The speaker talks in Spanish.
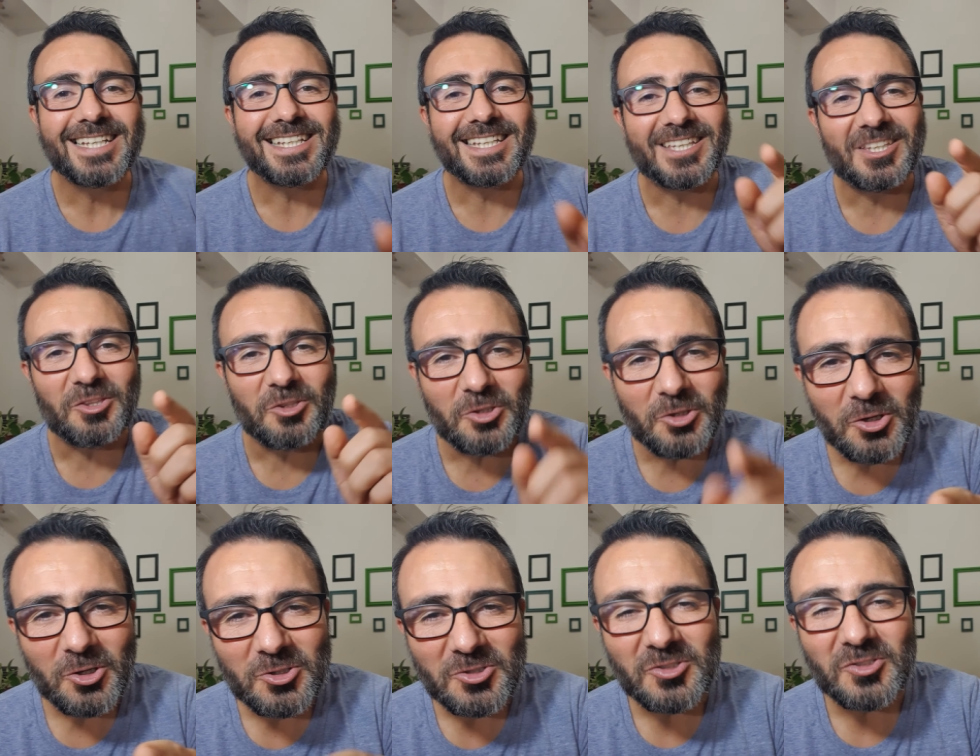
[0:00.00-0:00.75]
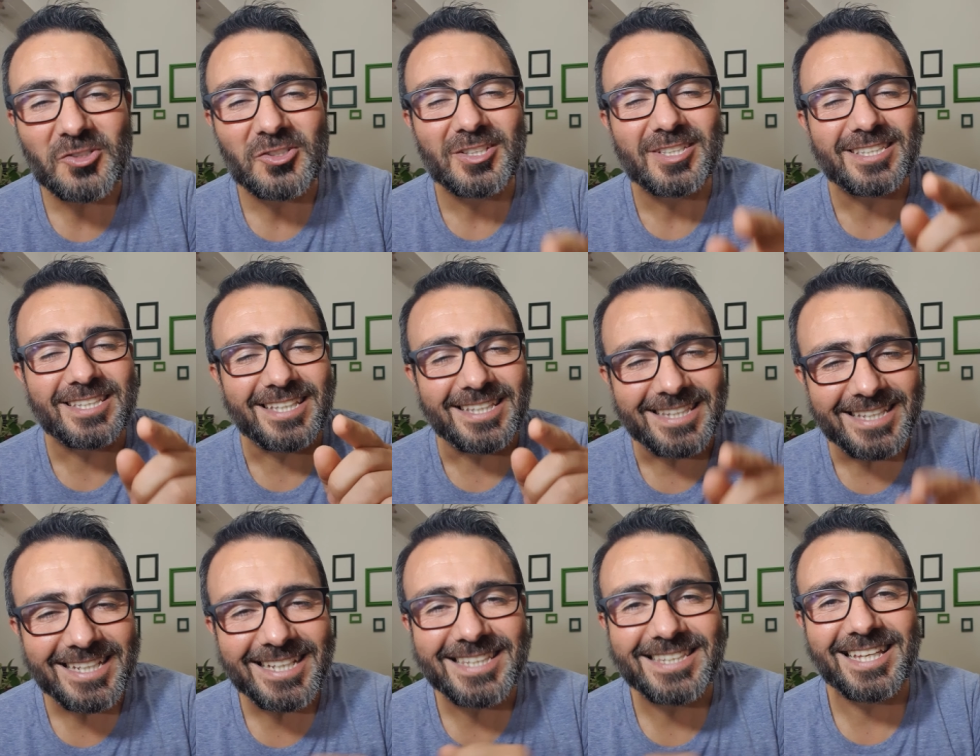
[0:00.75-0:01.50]
Que Dios te
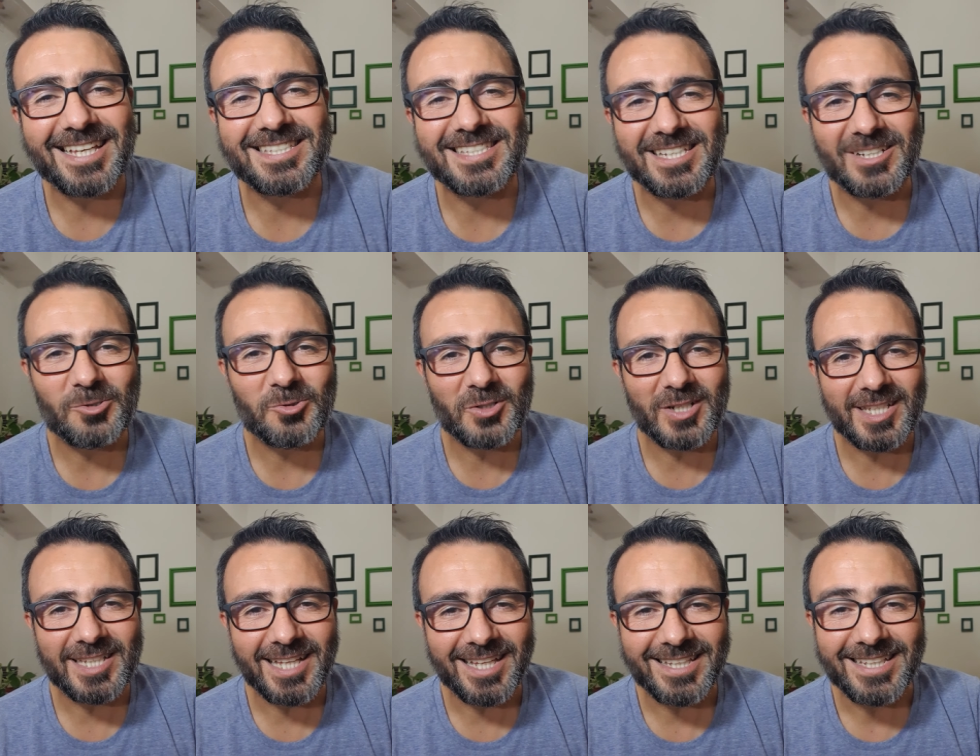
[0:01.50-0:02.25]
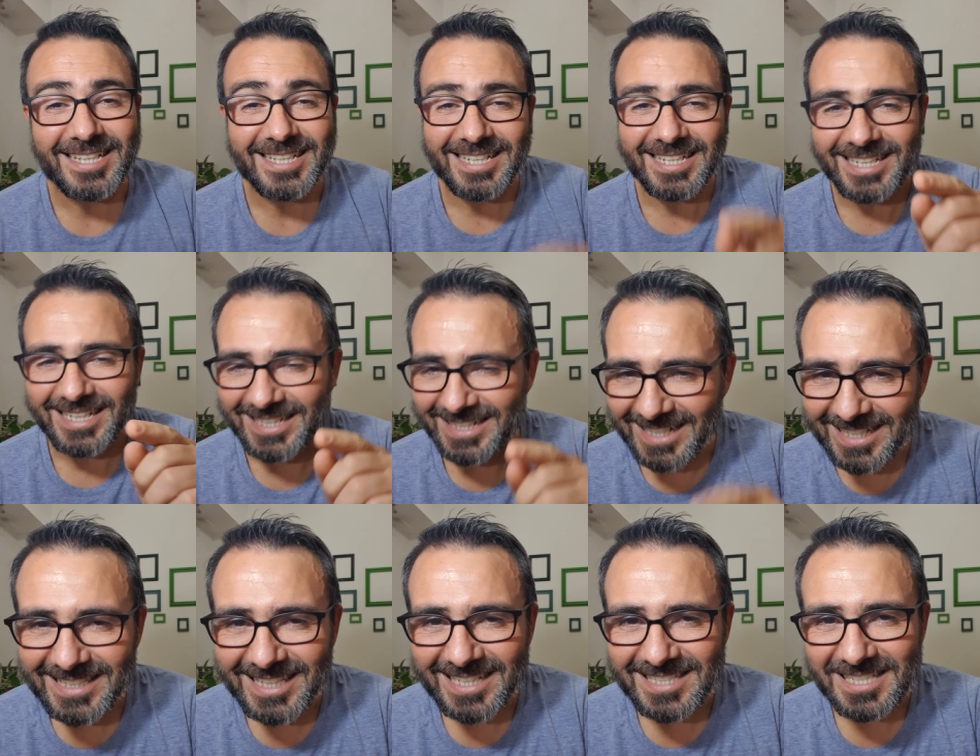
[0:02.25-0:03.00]
dé esta seguridad en
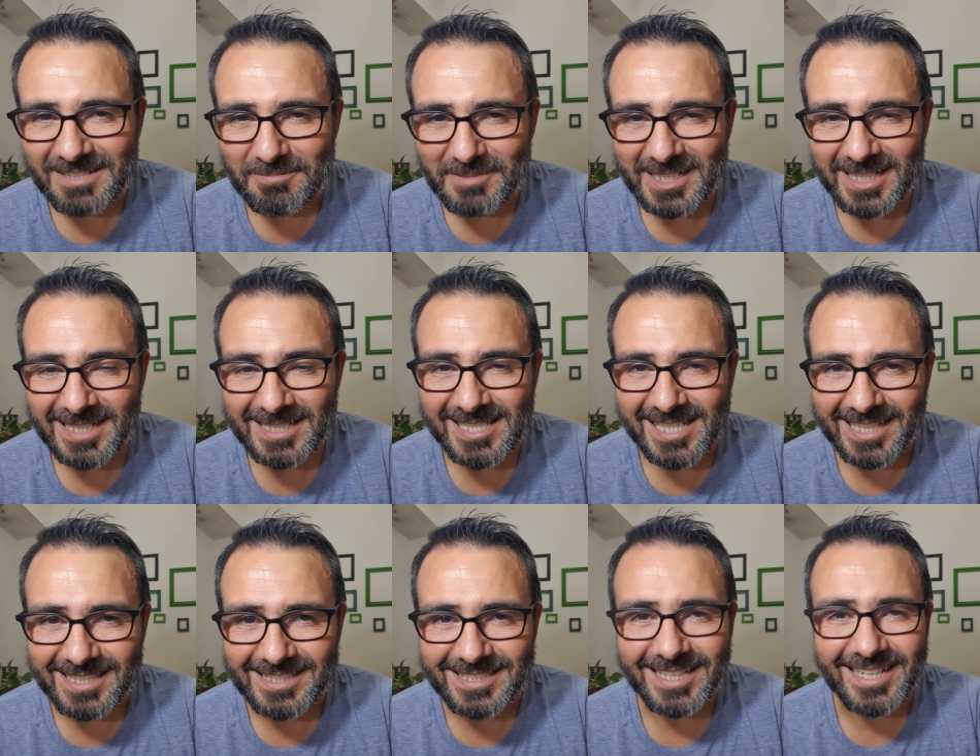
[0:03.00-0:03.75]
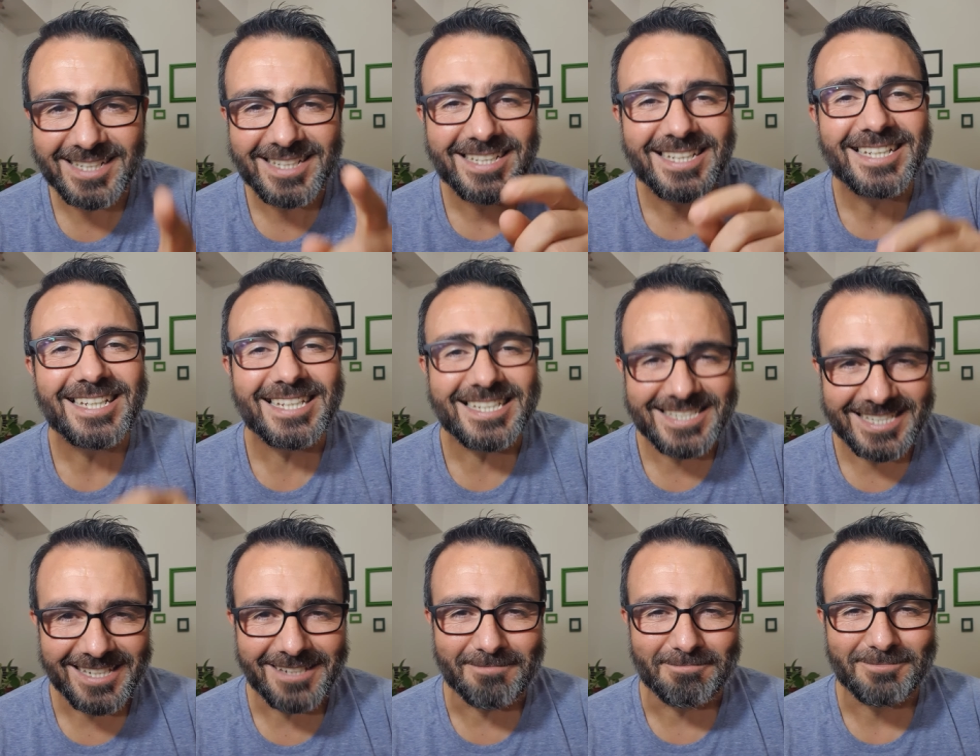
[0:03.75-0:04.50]
esta Semana Santa y
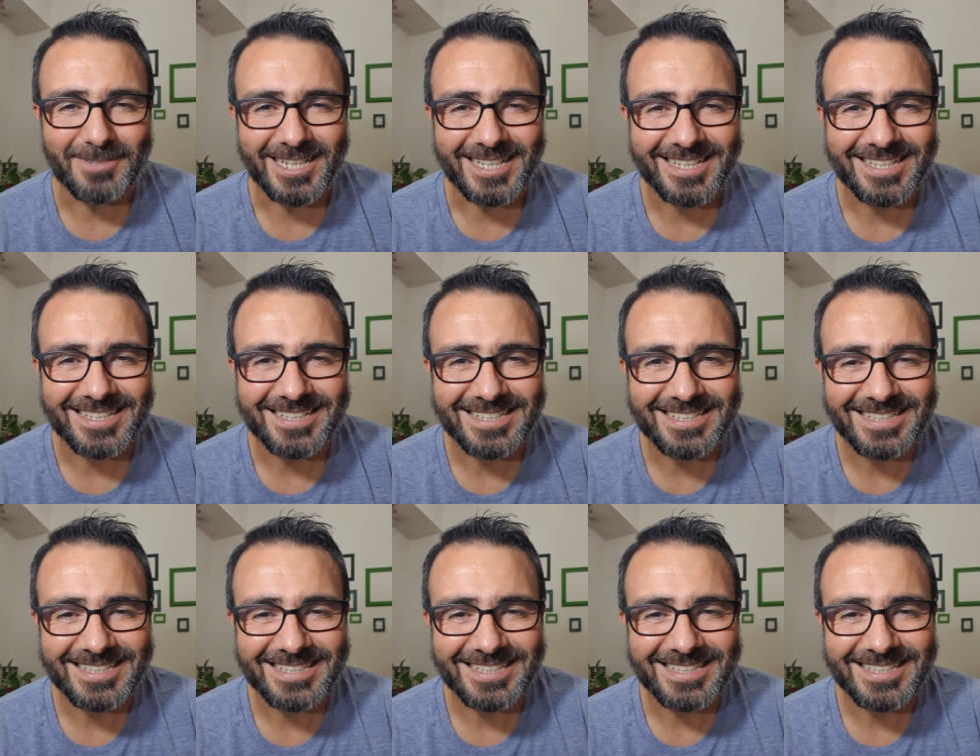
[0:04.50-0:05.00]
siempre.